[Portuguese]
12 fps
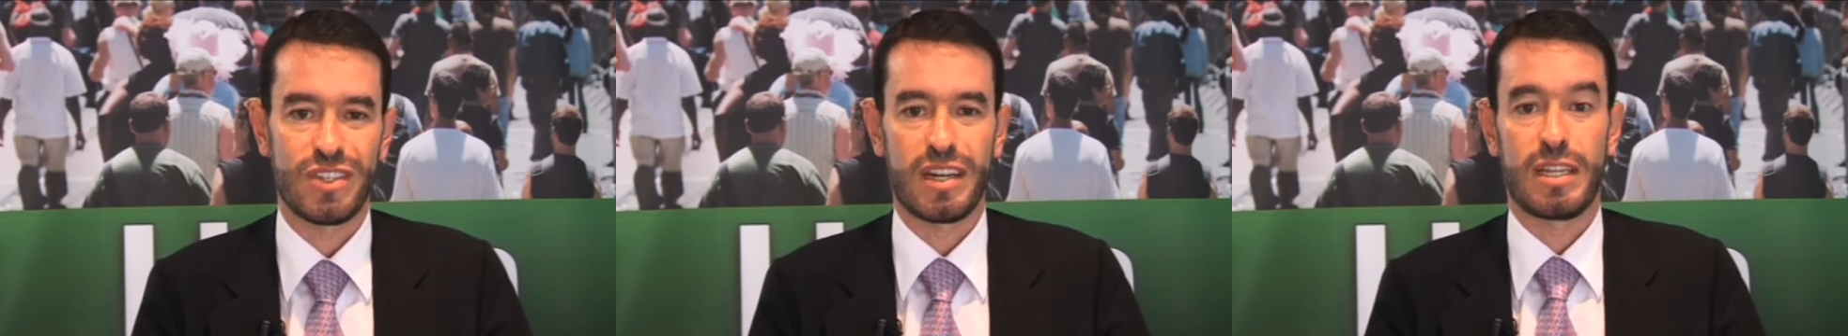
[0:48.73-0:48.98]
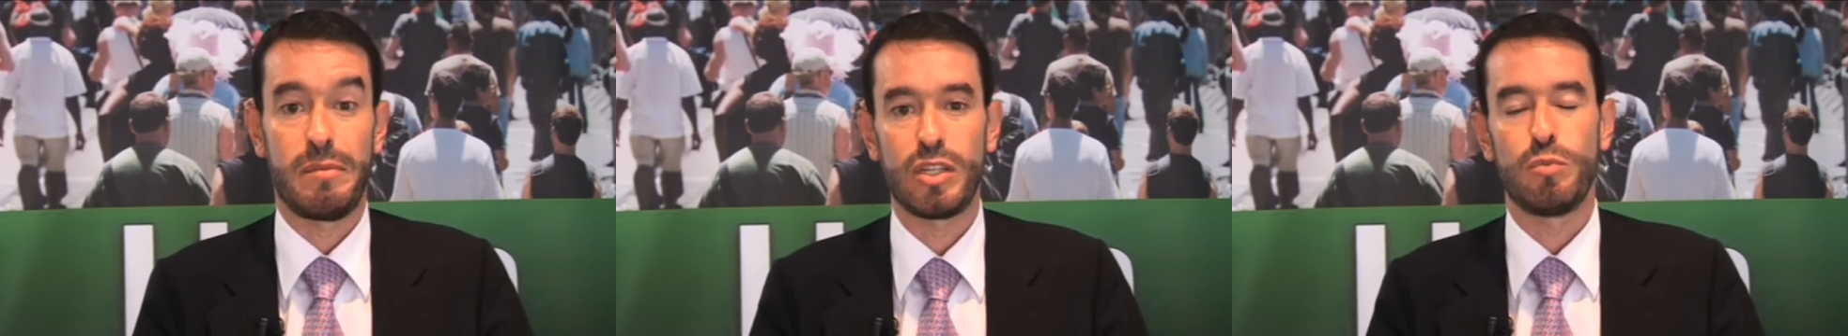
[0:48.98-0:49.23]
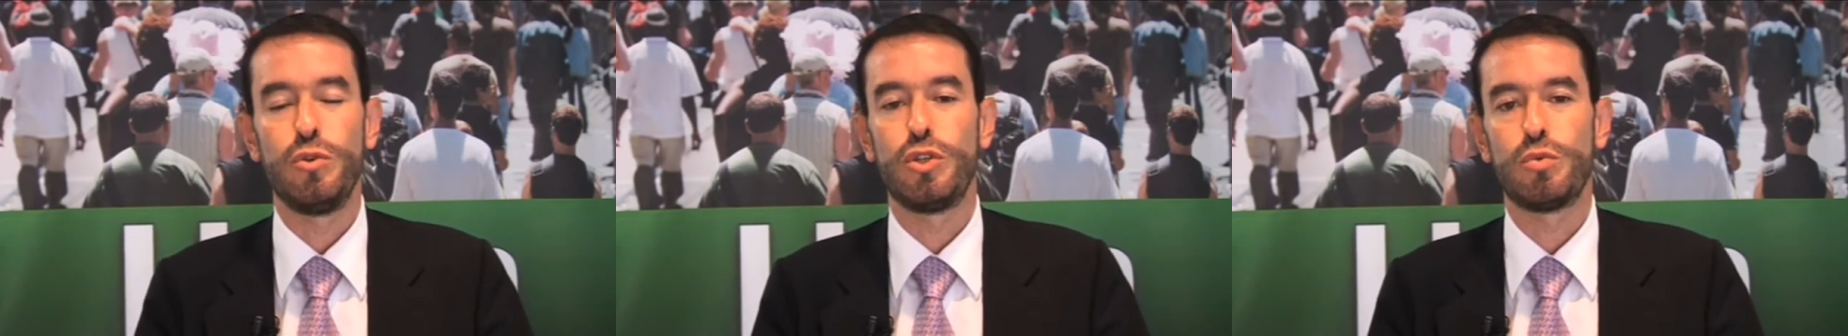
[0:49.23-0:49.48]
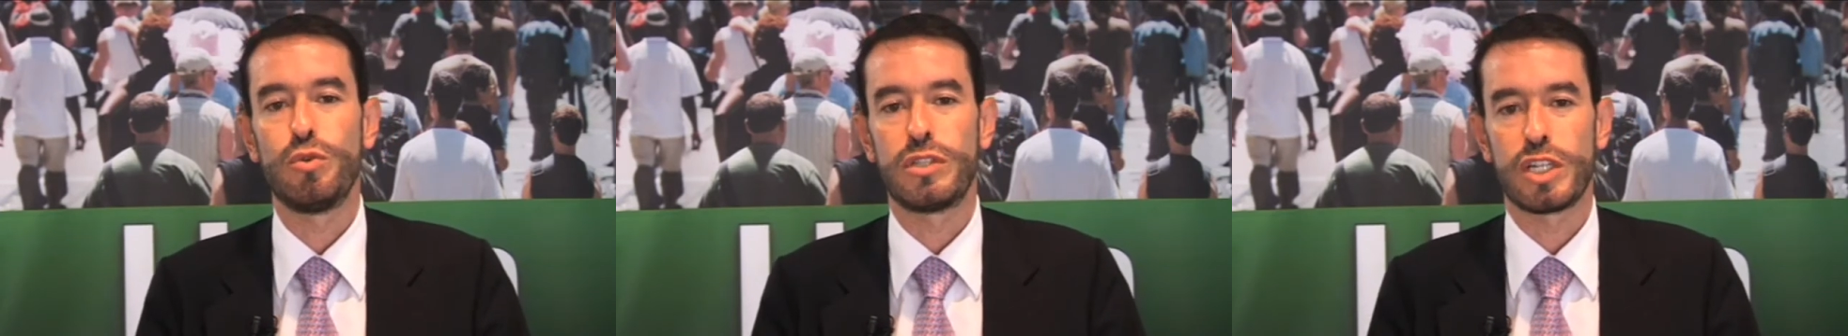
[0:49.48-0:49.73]
certamente
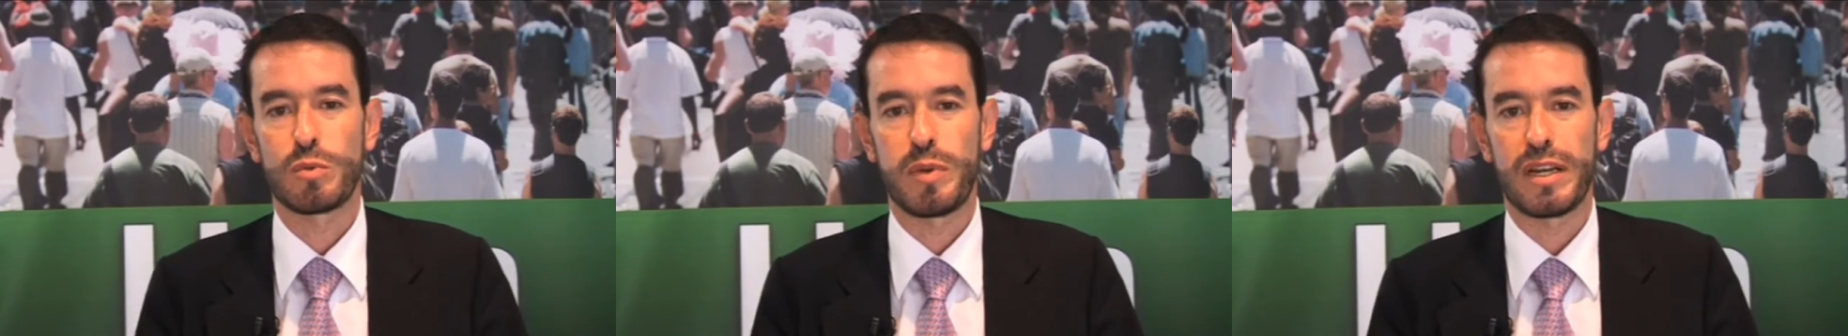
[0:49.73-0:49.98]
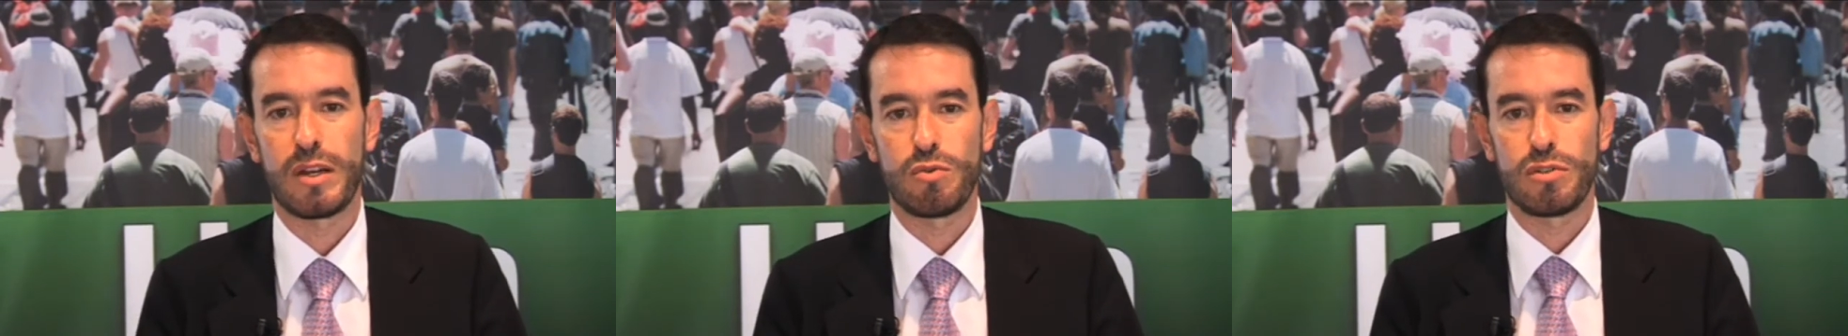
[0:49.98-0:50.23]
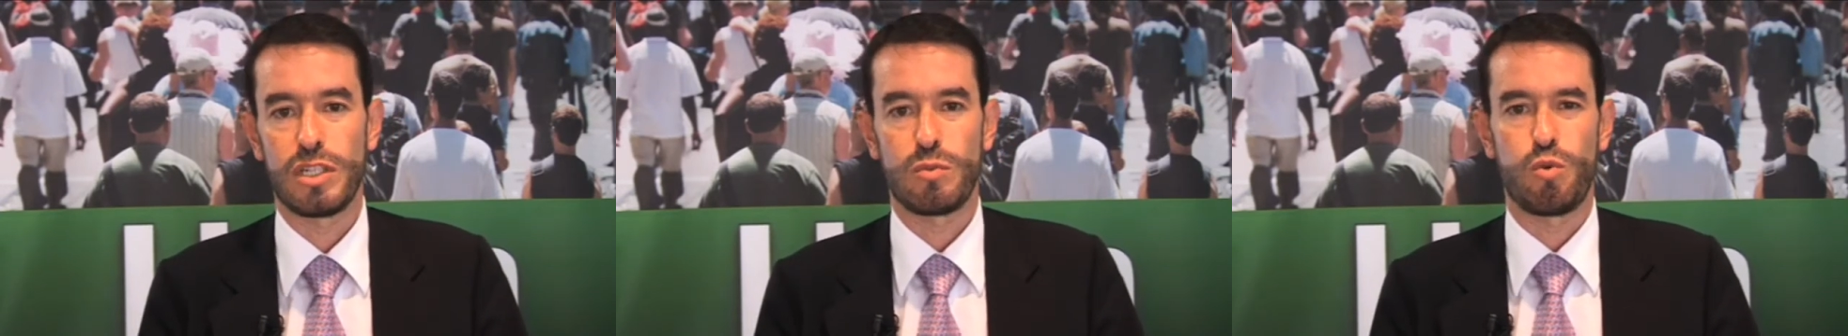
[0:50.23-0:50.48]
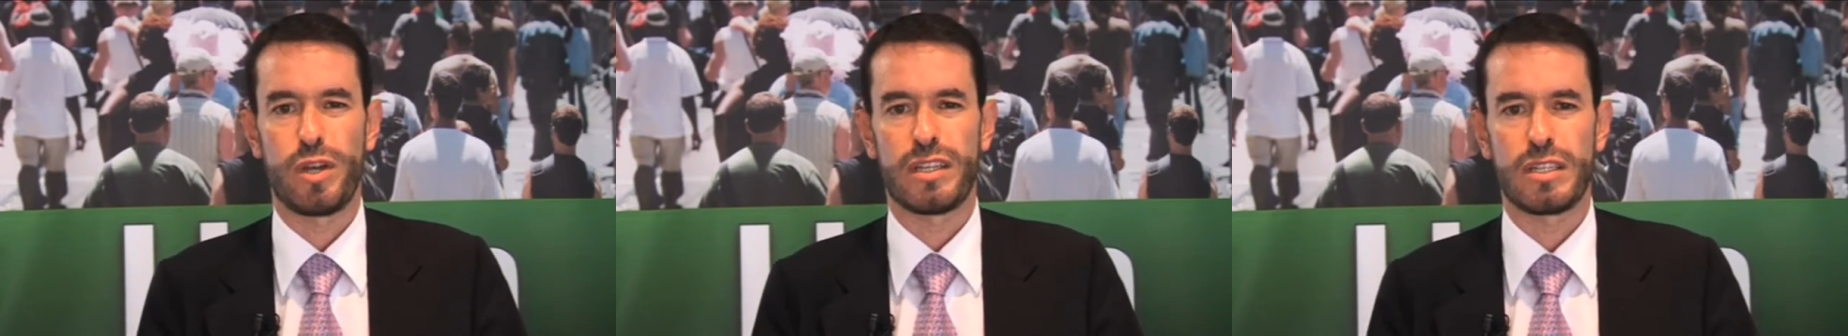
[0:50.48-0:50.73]
muito úteis para os
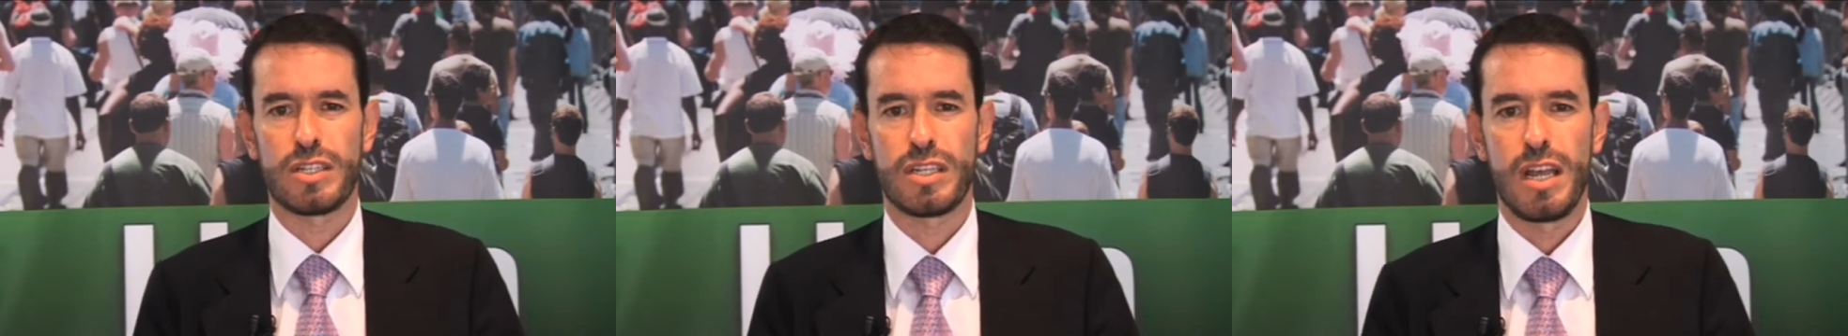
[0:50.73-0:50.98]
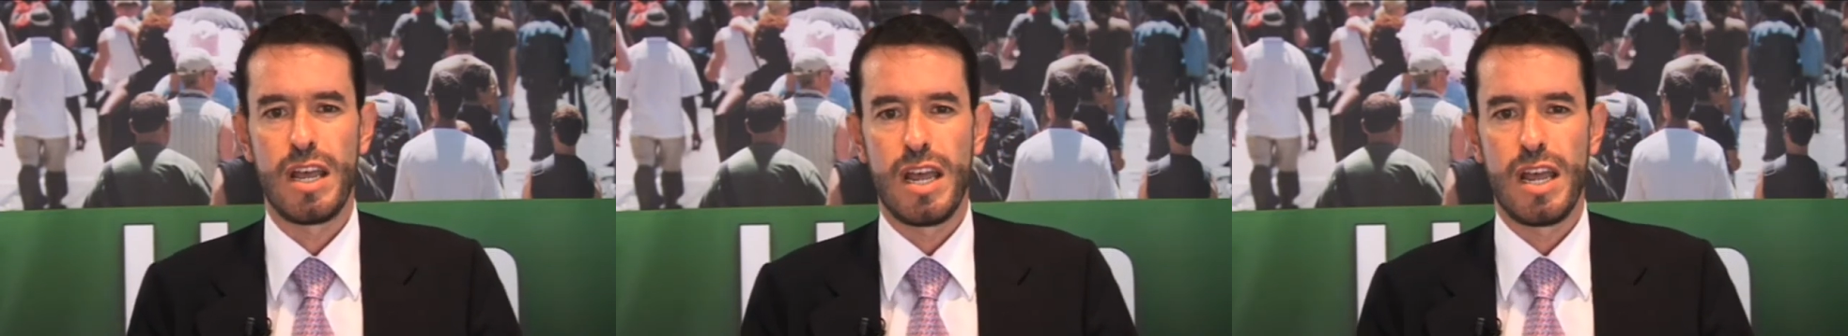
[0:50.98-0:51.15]
lisboetas.